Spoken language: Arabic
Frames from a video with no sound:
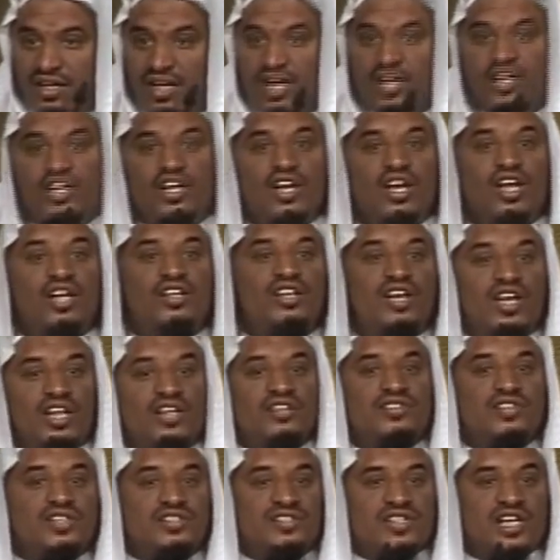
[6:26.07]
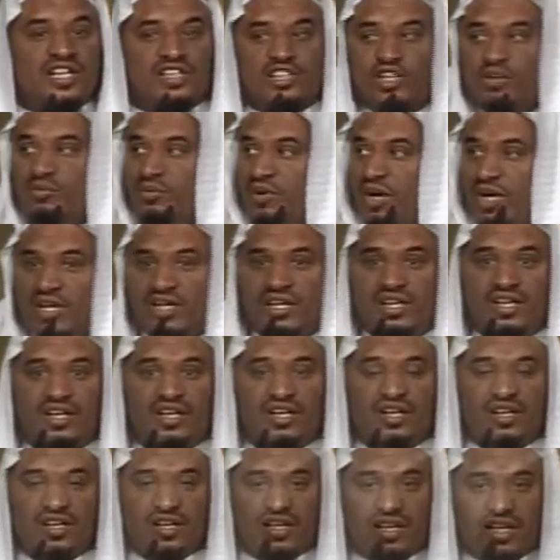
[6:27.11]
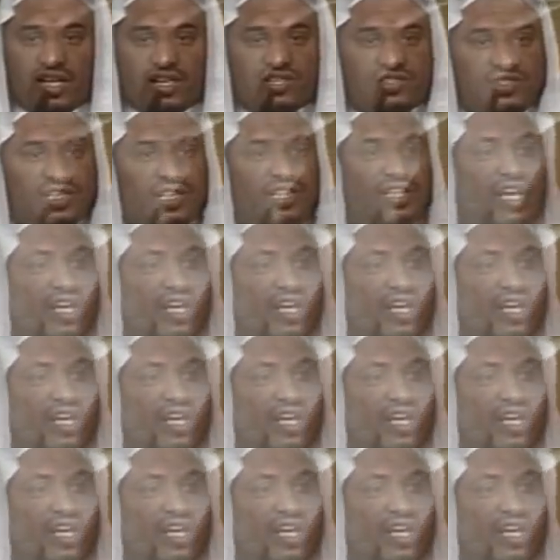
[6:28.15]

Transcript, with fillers: قال يلا هذيك هذا الشيخ زايد يوم راح يغسل